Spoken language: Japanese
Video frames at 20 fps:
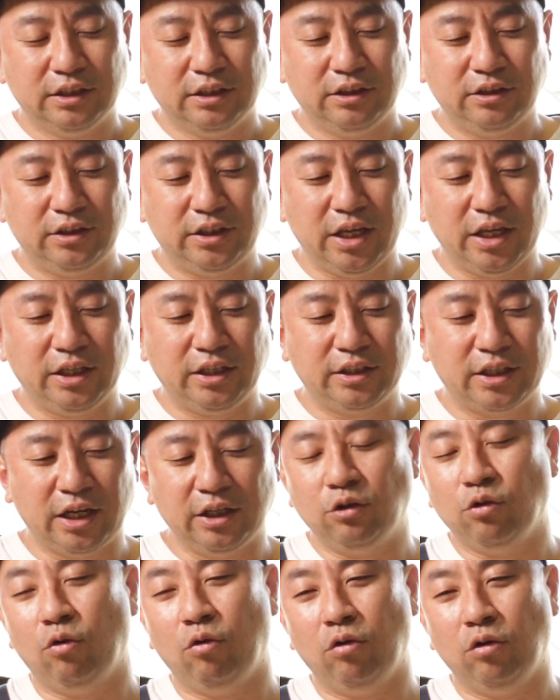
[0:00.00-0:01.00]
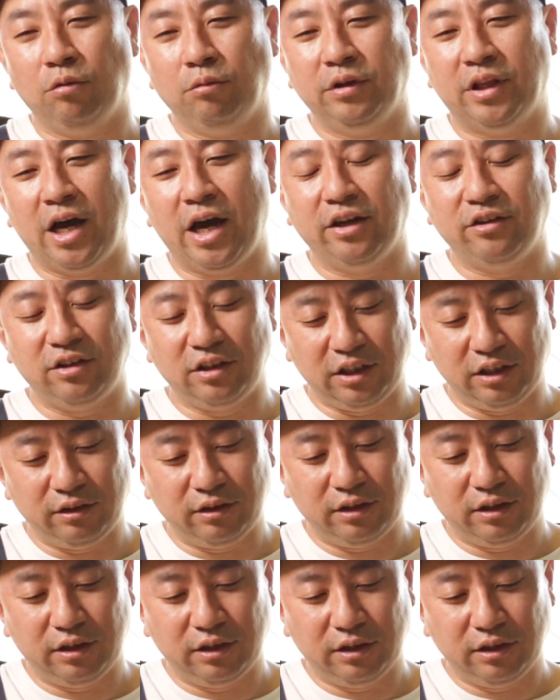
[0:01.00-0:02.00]
していきたいと大事
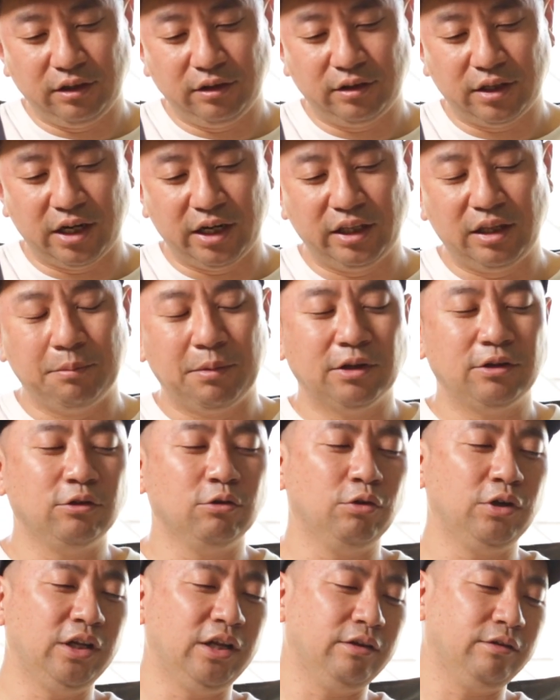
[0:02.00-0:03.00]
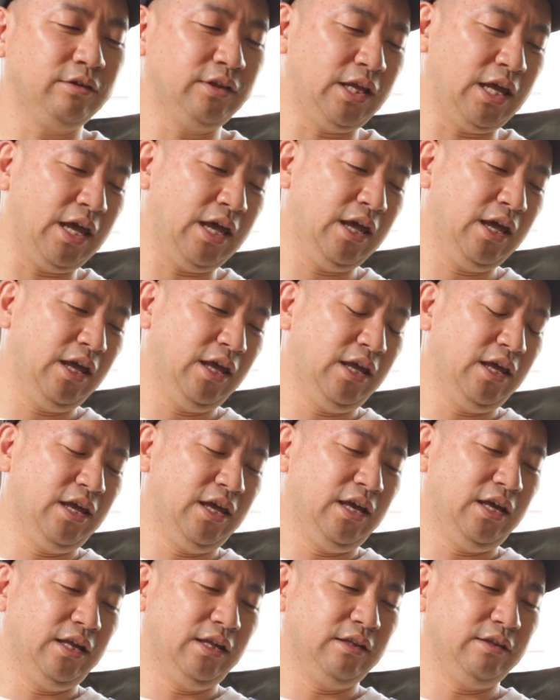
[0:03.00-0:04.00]
にされてますのでですね
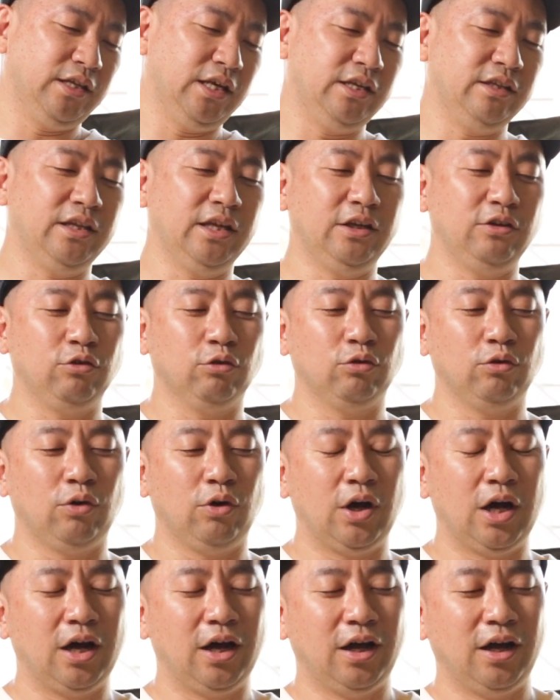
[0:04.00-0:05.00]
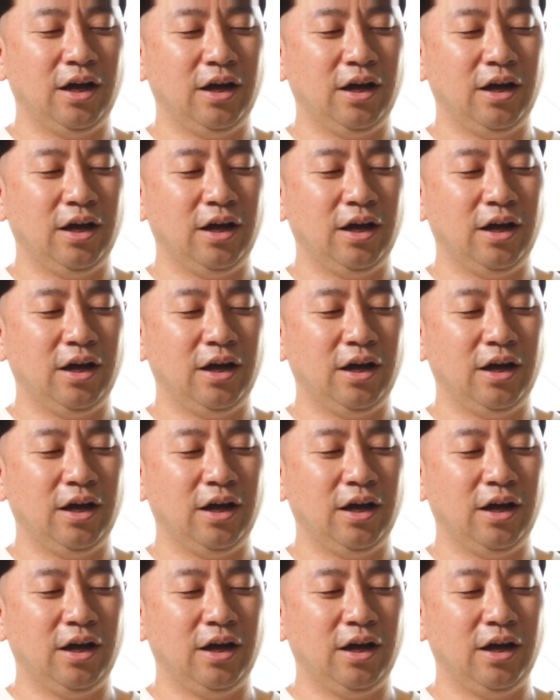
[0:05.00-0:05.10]
ぜひぜひちょっと